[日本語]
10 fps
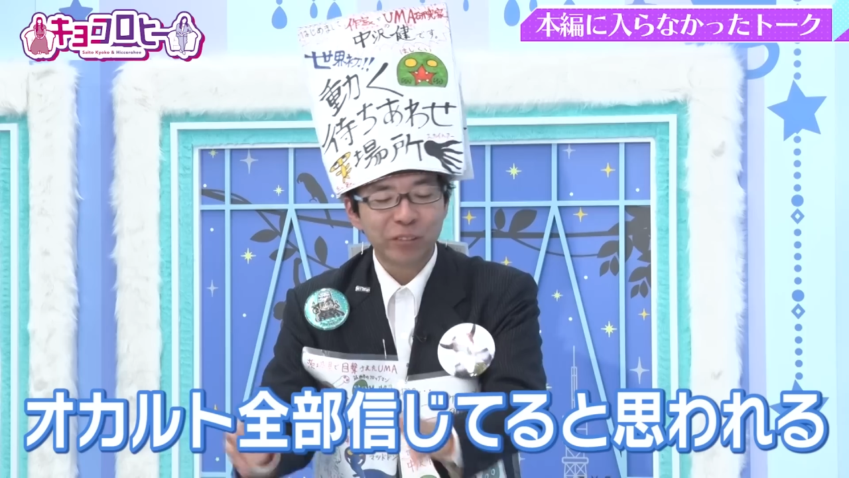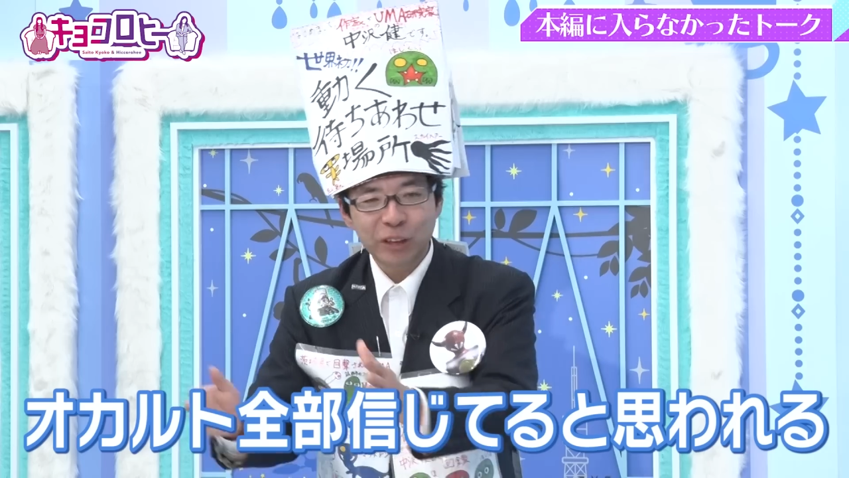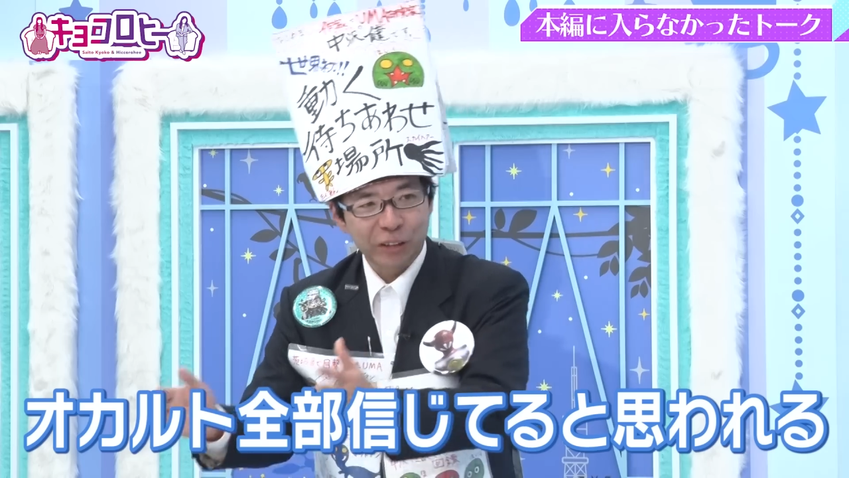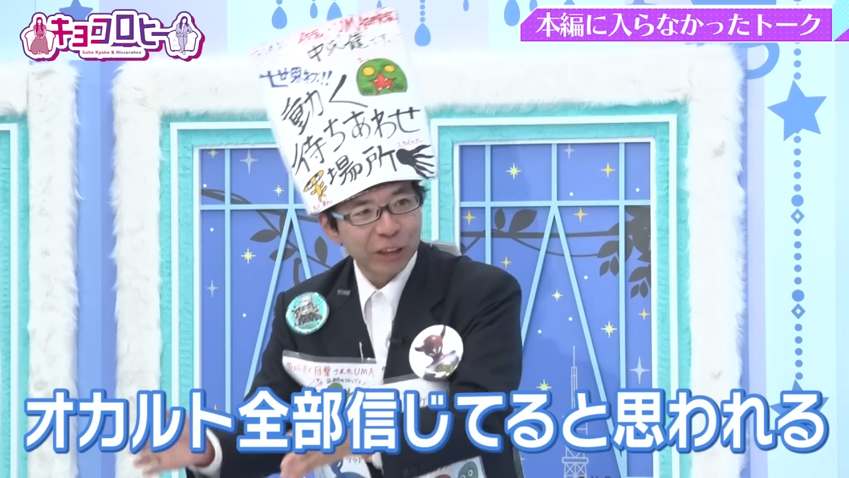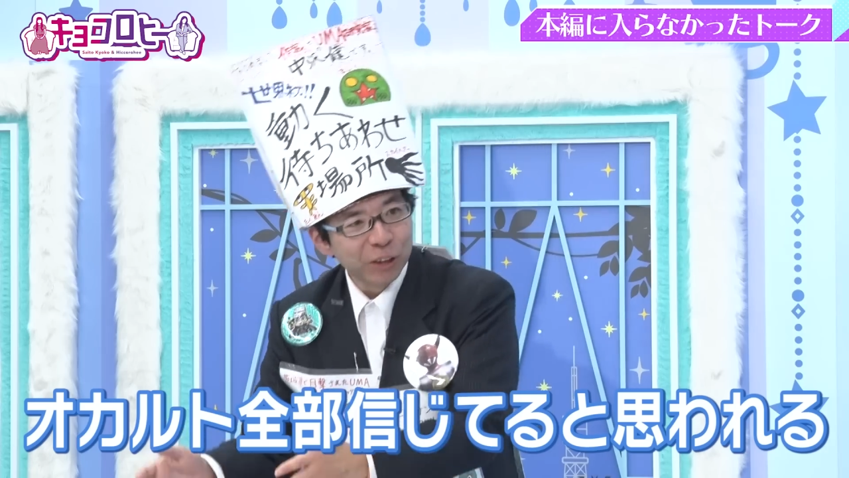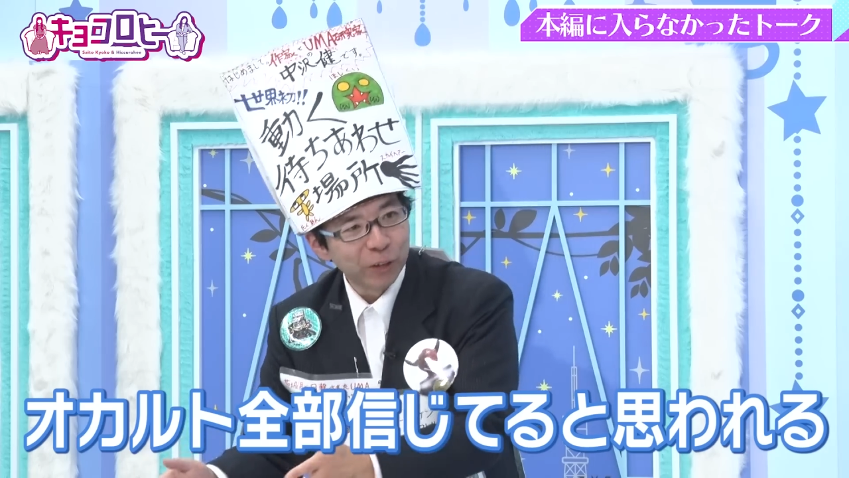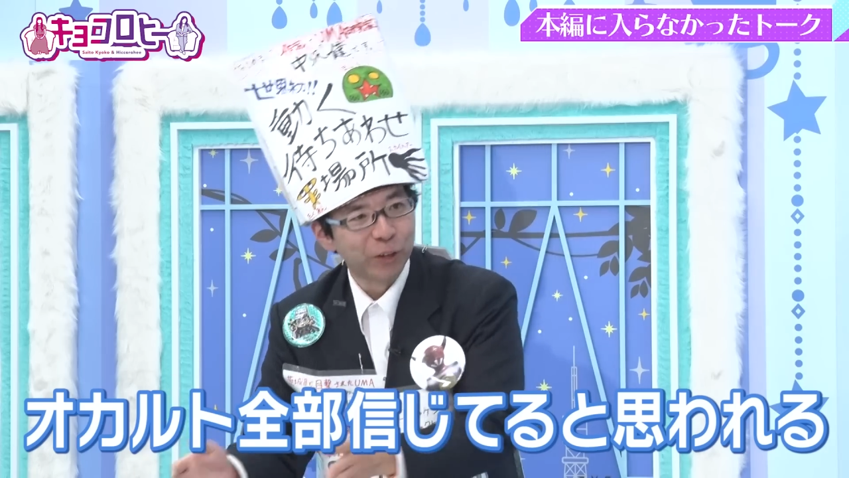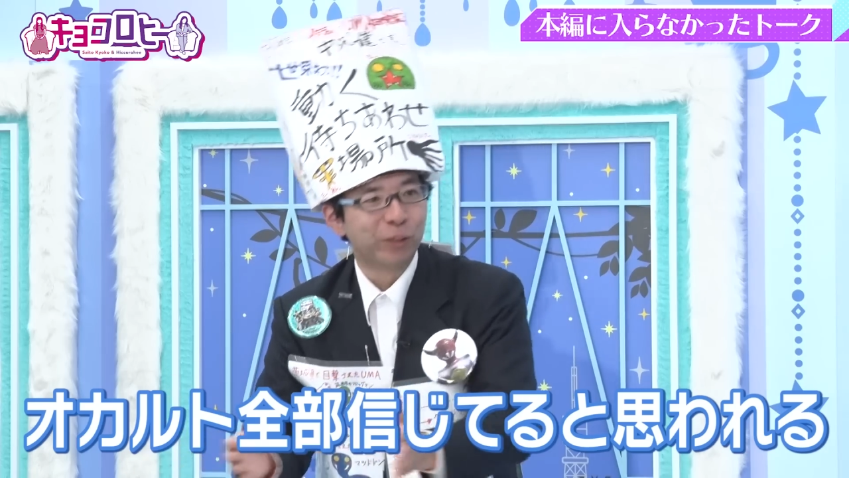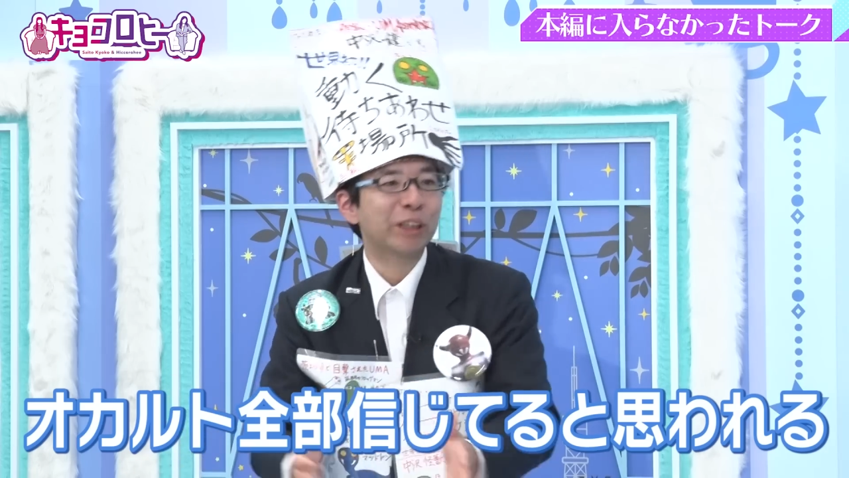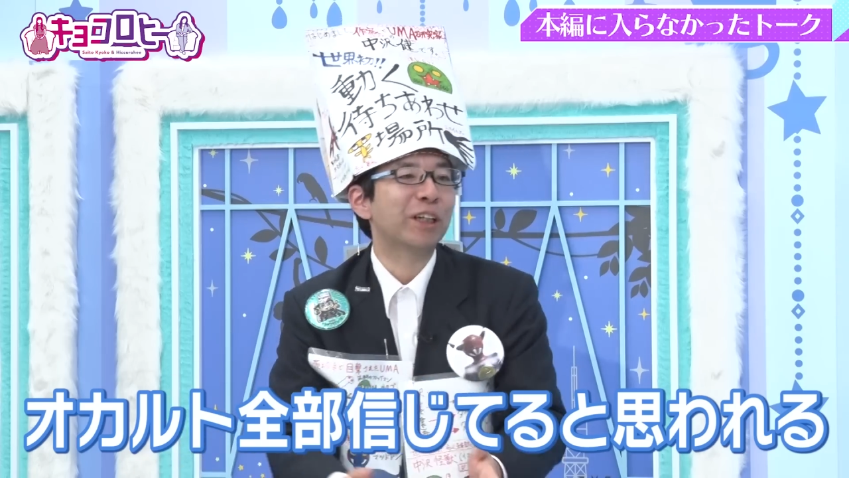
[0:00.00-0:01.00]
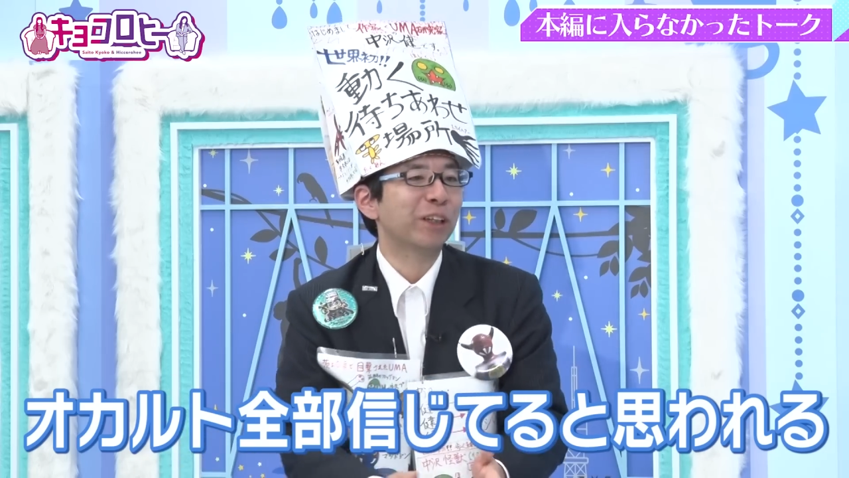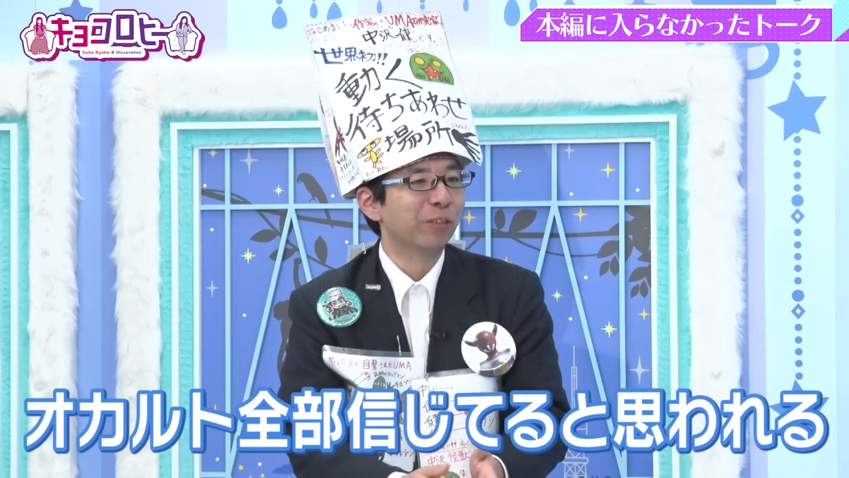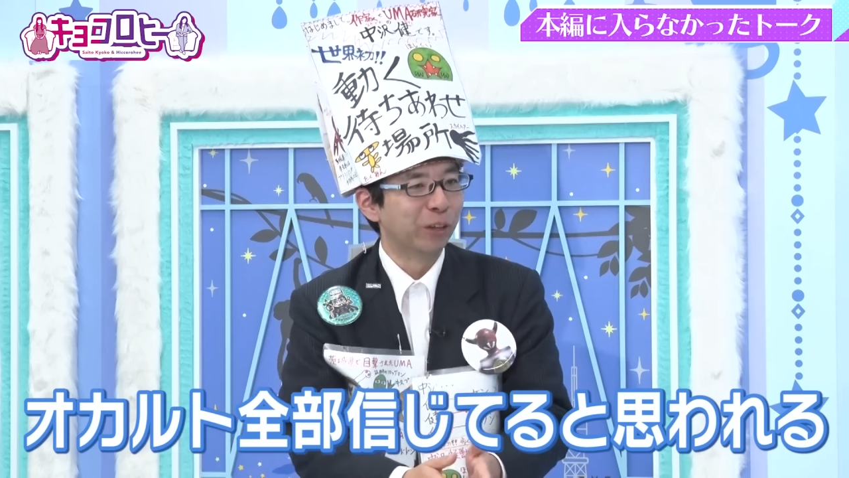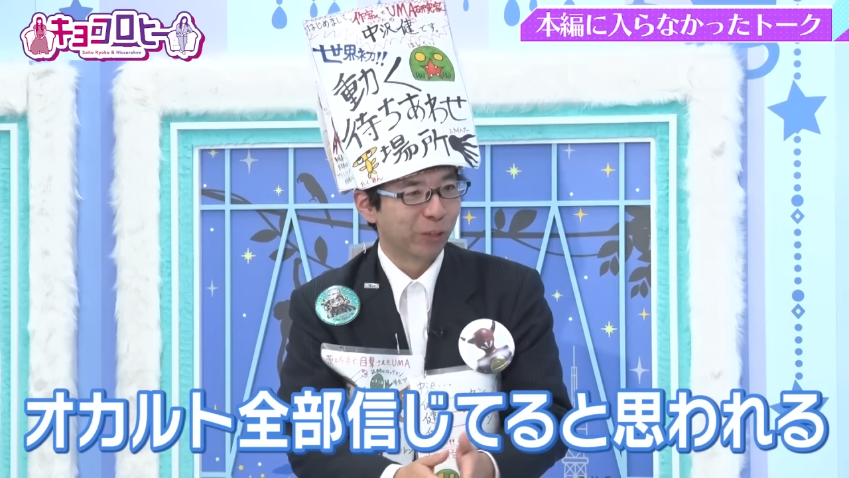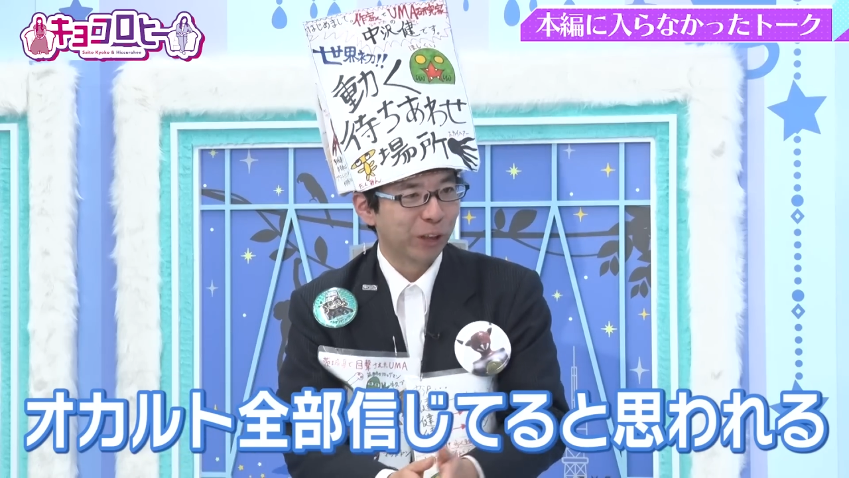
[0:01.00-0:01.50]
もちろんいるものもいないものも